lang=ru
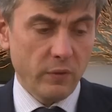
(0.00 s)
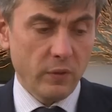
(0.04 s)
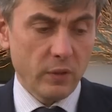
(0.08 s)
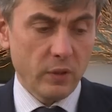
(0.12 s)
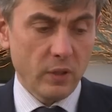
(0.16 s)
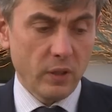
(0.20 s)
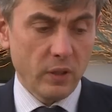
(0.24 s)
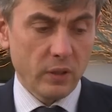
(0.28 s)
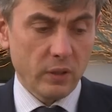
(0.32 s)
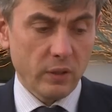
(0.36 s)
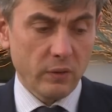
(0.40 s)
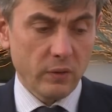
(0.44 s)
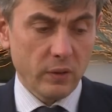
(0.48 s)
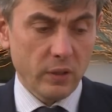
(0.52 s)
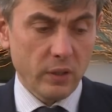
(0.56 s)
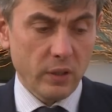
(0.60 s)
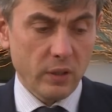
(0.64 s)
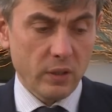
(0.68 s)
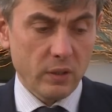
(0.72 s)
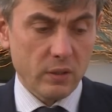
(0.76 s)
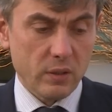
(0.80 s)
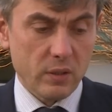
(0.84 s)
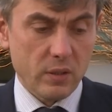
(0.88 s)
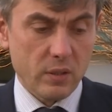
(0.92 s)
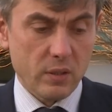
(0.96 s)
видели это в
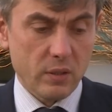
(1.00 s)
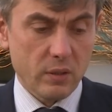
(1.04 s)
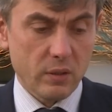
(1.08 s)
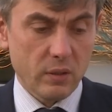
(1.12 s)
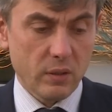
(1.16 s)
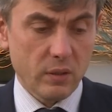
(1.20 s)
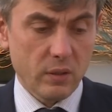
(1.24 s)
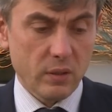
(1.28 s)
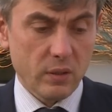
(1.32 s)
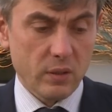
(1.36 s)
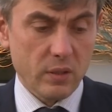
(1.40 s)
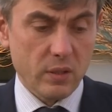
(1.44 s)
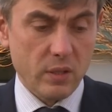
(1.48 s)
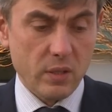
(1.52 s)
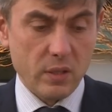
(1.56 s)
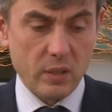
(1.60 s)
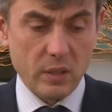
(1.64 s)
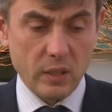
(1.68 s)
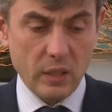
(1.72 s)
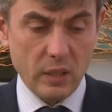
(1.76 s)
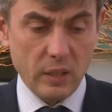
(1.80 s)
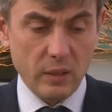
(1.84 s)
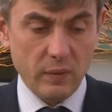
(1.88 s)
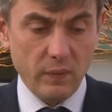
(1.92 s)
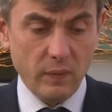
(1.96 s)
игре с э,
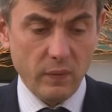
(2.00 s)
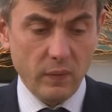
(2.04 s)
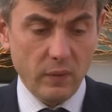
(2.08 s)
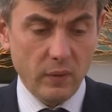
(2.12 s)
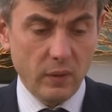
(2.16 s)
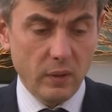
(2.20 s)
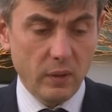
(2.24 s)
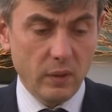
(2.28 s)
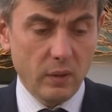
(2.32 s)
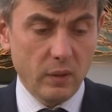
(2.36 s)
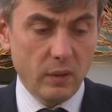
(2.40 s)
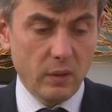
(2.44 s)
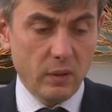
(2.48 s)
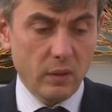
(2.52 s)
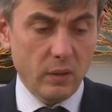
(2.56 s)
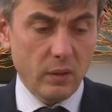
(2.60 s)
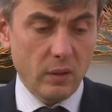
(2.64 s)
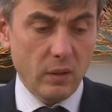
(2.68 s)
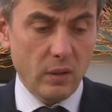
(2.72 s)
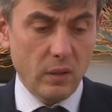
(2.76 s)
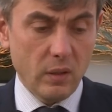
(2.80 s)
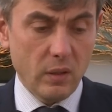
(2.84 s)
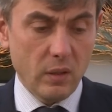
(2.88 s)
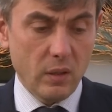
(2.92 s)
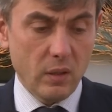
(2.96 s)
ЦСКА.
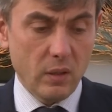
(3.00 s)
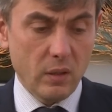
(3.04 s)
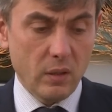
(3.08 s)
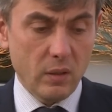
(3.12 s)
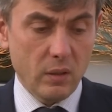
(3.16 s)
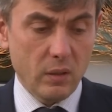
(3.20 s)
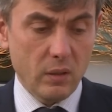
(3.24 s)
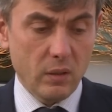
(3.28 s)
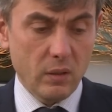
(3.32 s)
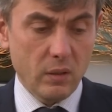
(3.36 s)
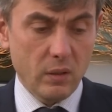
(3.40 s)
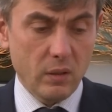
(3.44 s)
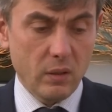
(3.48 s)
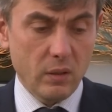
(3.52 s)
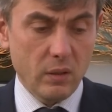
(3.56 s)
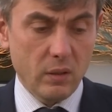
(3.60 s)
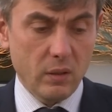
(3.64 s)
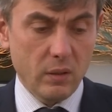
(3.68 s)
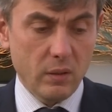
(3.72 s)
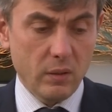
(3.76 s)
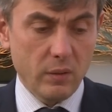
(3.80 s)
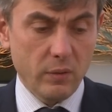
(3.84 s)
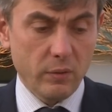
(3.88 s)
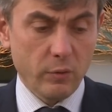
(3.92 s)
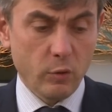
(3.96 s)
И
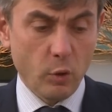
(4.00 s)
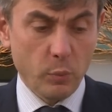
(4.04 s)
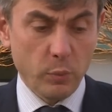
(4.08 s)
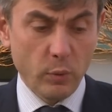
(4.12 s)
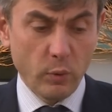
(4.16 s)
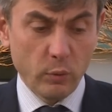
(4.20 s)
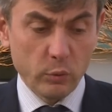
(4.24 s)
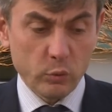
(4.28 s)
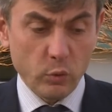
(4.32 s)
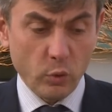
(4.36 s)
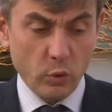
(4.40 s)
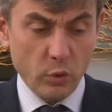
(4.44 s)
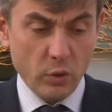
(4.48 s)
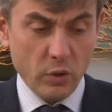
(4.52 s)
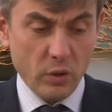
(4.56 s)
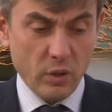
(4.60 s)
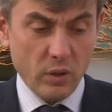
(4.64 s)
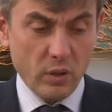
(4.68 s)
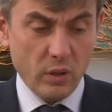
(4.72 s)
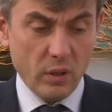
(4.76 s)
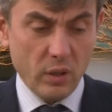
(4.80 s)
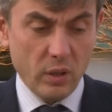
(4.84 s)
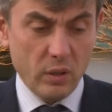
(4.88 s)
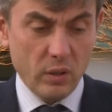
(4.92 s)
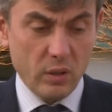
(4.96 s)
э, в групповом
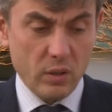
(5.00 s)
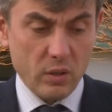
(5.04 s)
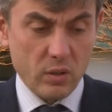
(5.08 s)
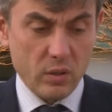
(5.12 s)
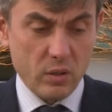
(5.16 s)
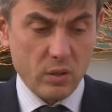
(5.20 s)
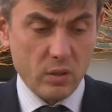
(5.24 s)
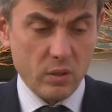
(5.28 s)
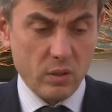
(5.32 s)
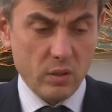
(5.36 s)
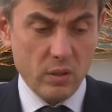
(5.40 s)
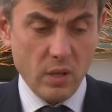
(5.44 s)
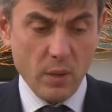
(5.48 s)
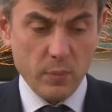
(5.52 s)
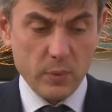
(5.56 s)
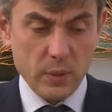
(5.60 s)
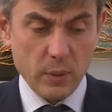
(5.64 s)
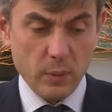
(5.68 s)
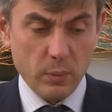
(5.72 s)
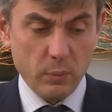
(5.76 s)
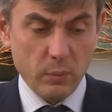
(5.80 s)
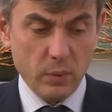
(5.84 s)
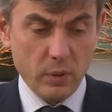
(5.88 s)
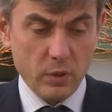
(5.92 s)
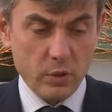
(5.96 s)
турнире они с
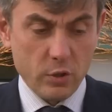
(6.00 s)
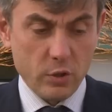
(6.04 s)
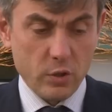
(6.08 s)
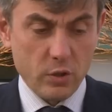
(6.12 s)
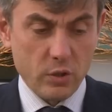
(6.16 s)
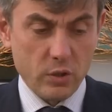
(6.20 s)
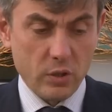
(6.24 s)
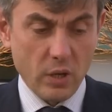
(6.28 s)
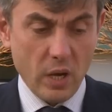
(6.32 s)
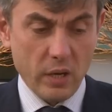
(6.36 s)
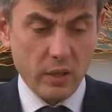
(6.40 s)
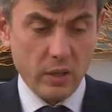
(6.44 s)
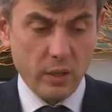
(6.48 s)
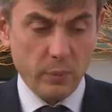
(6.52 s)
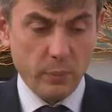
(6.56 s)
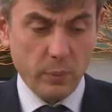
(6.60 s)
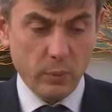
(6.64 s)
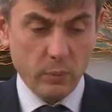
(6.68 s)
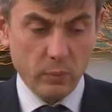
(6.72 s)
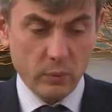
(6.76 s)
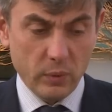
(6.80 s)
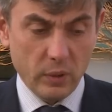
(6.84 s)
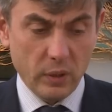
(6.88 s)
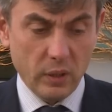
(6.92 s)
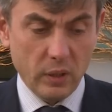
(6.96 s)
немцами были, Шальки,
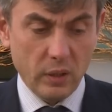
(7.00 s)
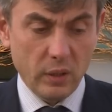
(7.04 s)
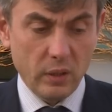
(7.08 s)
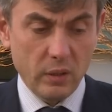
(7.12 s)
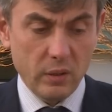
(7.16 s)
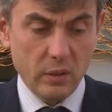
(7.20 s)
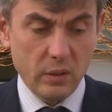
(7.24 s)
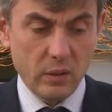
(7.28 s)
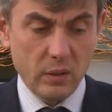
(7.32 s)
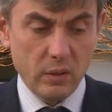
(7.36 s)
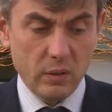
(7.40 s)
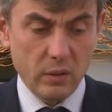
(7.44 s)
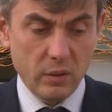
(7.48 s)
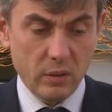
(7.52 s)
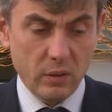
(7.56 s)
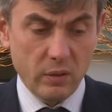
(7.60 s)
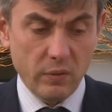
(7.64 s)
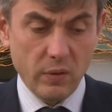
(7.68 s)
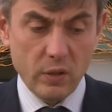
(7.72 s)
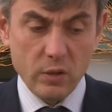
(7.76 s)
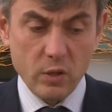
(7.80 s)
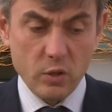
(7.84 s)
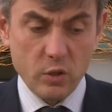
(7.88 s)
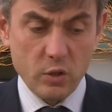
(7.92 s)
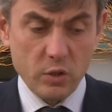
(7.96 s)
по-моему, да, и
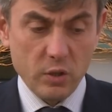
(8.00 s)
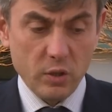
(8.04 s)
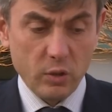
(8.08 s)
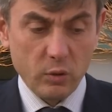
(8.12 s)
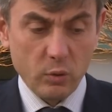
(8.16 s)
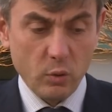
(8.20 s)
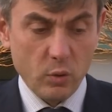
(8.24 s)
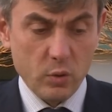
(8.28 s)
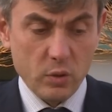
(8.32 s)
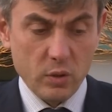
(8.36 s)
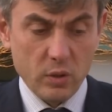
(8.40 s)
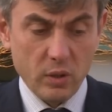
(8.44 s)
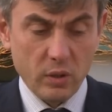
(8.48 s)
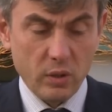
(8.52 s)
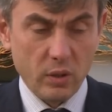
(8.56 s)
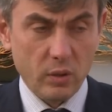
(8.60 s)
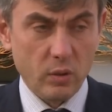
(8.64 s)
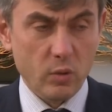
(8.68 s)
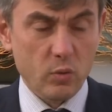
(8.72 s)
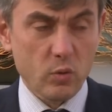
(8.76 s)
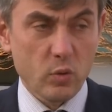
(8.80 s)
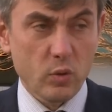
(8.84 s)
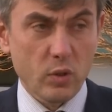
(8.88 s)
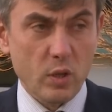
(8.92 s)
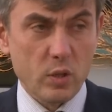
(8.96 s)
две ничьих. То есть это
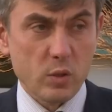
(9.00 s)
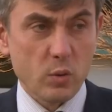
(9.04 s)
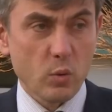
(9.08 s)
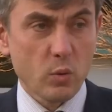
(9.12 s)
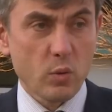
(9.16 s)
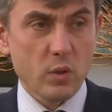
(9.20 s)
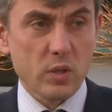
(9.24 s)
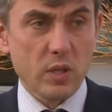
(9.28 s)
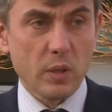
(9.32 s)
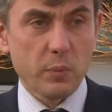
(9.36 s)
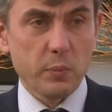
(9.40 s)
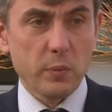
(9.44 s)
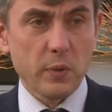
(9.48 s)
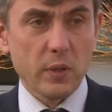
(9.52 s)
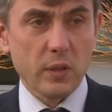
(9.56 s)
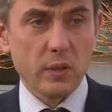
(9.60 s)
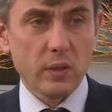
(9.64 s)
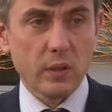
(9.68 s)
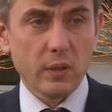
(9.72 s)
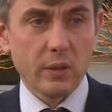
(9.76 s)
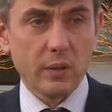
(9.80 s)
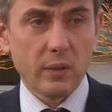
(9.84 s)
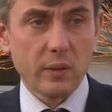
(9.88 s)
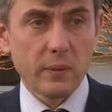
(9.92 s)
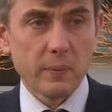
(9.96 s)
очень достойный
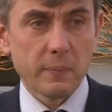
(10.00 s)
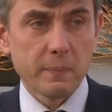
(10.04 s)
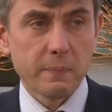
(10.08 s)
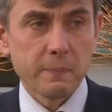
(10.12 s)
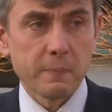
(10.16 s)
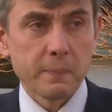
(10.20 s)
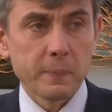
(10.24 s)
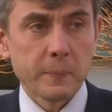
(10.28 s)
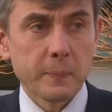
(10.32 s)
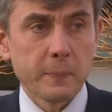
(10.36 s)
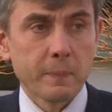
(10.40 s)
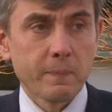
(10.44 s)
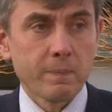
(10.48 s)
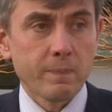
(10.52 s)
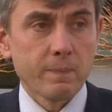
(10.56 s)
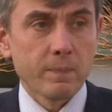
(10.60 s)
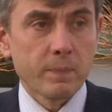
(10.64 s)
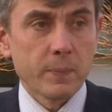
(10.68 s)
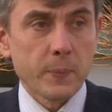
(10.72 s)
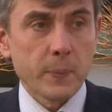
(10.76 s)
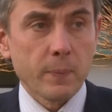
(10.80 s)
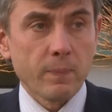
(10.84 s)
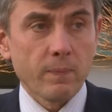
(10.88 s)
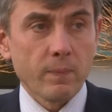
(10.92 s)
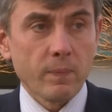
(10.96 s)
соперник. И
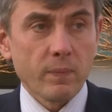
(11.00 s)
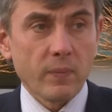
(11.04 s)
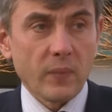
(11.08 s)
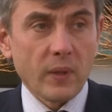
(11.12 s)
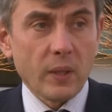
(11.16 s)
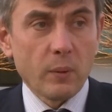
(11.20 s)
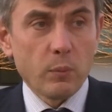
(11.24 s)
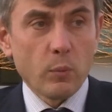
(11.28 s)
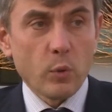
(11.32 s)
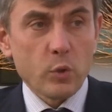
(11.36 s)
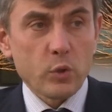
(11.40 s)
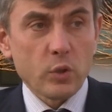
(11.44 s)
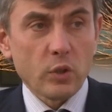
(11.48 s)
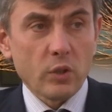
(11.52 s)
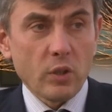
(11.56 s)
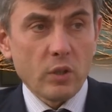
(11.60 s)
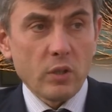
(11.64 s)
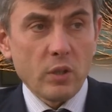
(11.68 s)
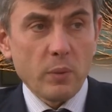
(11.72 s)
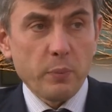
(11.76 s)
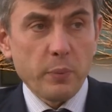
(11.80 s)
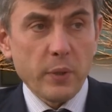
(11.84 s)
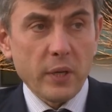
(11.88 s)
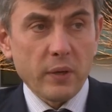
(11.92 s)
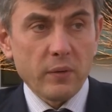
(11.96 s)
может, это
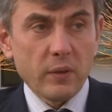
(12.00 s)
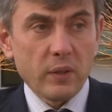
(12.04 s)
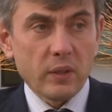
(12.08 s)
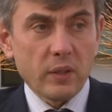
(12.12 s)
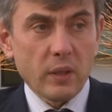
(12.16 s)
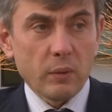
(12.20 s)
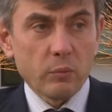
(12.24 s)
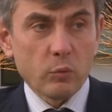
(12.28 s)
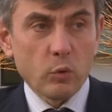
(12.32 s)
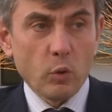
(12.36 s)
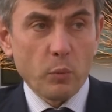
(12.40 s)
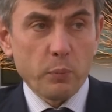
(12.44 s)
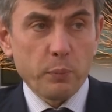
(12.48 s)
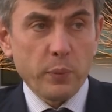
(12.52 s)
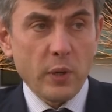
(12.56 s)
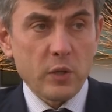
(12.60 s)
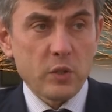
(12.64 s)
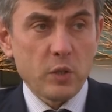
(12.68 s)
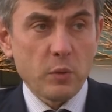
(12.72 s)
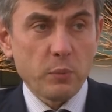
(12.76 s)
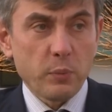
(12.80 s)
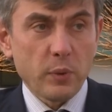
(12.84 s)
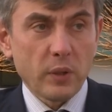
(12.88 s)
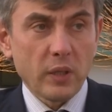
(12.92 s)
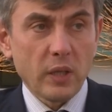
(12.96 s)
не первые там топ-5
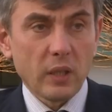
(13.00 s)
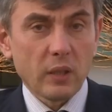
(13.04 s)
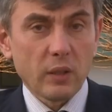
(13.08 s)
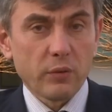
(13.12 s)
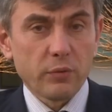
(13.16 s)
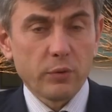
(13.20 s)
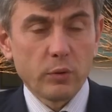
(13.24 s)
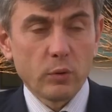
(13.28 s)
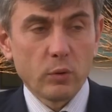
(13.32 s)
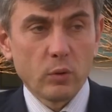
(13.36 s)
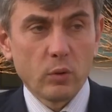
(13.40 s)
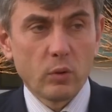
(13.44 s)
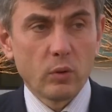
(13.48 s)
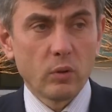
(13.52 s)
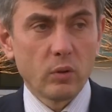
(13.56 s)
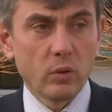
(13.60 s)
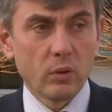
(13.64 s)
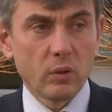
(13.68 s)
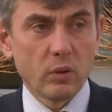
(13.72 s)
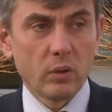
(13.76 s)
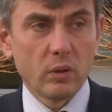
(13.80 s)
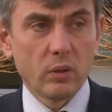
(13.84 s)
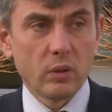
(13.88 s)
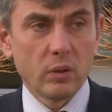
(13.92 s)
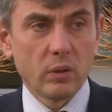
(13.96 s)
чемпионатов,
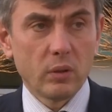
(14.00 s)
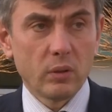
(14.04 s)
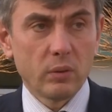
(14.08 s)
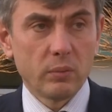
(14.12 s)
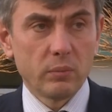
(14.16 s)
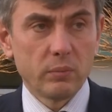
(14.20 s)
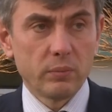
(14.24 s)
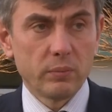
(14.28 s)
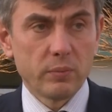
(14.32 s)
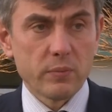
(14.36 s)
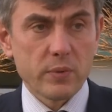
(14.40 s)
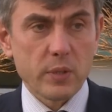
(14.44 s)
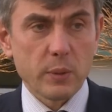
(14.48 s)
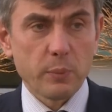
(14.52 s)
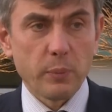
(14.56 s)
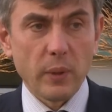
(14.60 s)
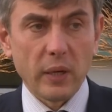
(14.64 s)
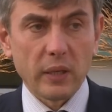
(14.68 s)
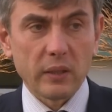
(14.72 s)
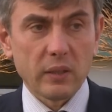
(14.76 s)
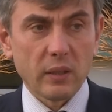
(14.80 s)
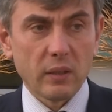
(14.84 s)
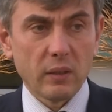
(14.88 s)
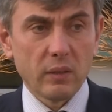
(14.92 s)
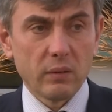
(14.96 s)
но
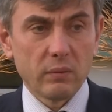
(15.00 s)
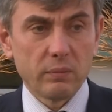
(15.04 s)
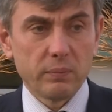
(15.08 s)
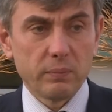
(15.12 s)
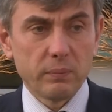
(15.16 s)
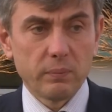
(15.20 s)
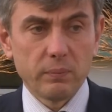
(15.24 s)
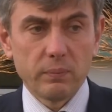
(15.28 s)
Спарта